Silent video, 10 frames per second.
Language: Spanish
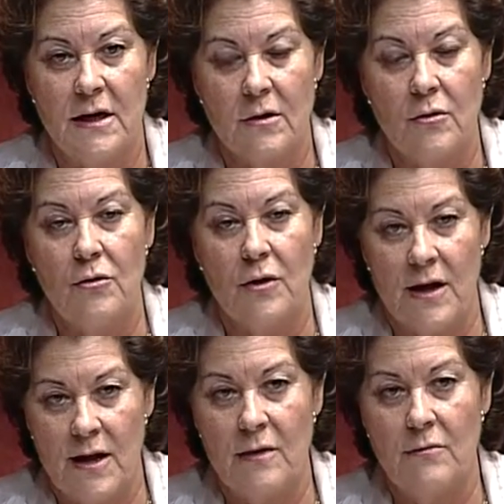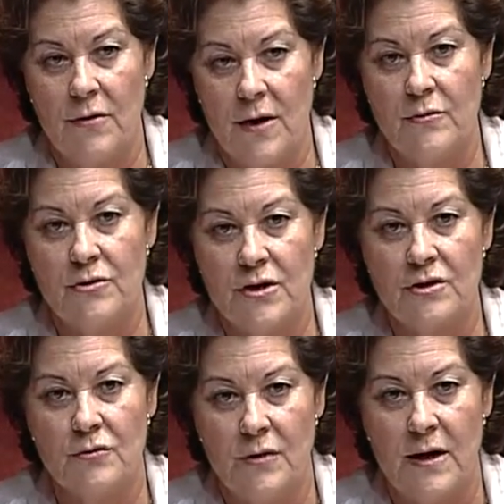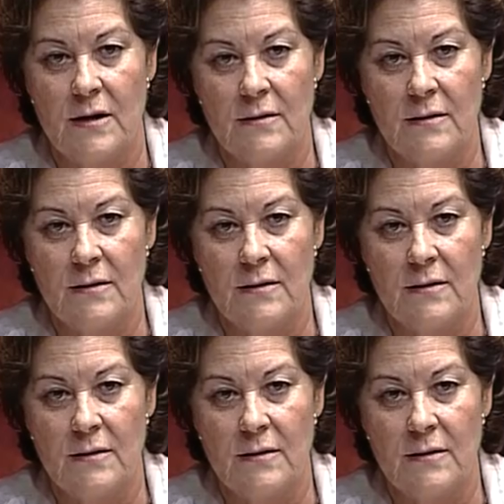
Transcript: con lo que ya denunciamos en su día,